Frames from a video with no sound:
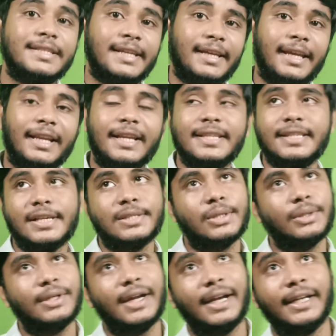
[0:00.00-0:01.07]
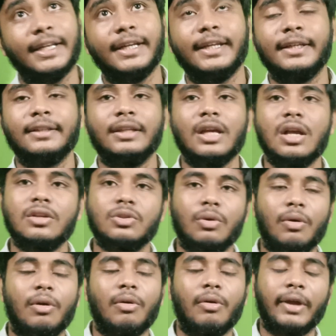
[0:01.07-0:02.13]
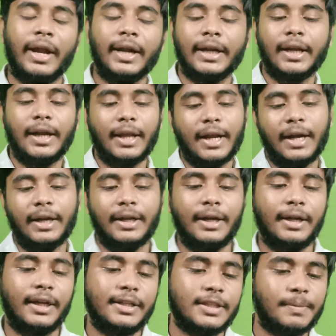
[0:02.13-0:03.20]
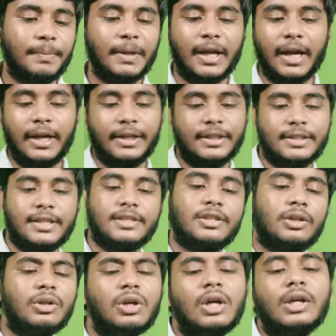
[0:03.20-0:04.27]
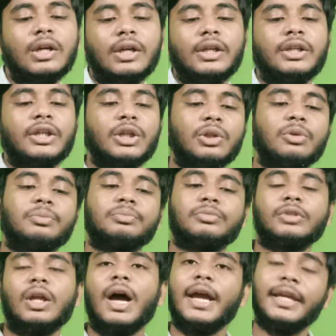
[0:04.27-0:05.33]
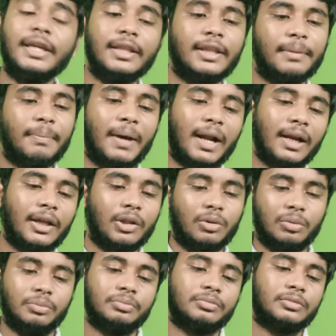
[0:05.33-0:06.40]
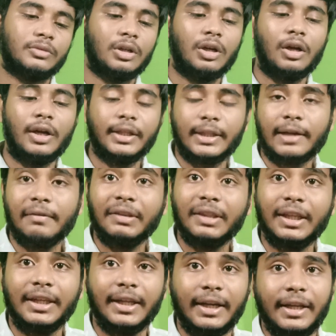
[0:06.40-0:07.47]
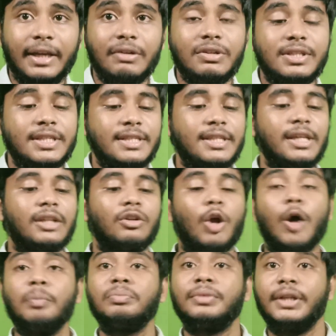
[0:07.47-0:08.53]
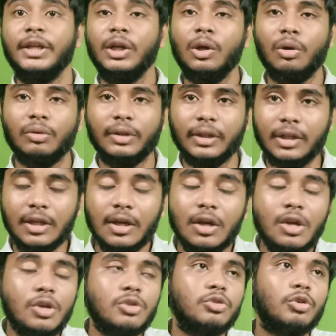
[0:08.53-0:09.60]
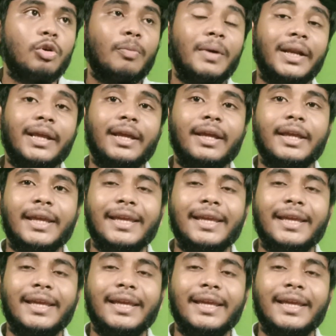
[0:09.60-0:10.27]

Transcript: చేయాలని చేశారు కంటెంట్ కింద సో కంటెంట్ కంటెంట్ అని చెప్పి కంటెంట్ చేశారు ఏదో అయ్యింది పర్లేదు తర్వాత ఇనయ వచ్చేసి టాప్ త్రీలో ఉంది సో మరి